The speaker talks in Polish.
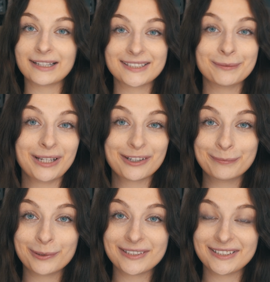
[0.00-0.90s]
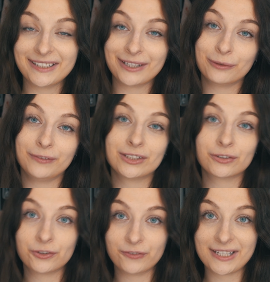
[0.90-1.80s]
Tak samo jak w Polsce, tak
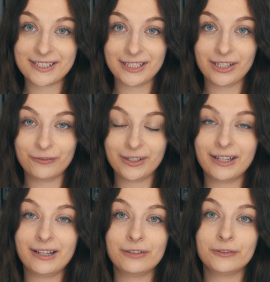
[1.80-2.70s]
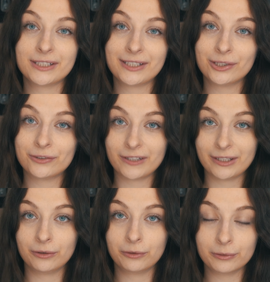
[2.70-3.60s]
również w Szwecji Wigilia
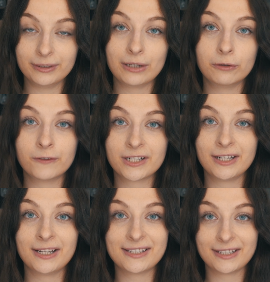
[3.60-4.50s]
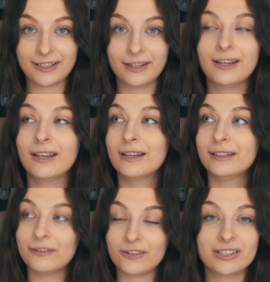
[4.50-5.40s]
24 grudnia uważana jest za ten
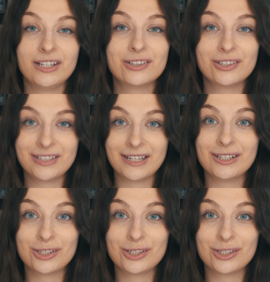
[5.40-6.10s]
najważniejszy dzień